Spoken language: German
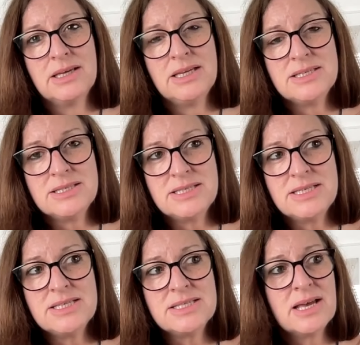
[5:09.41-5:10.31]
in
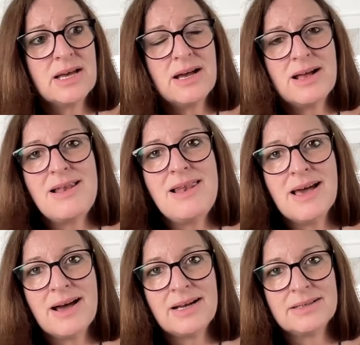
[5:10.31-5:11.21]
dieser
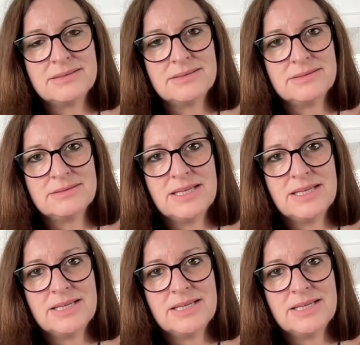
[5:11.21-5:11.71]
Lage,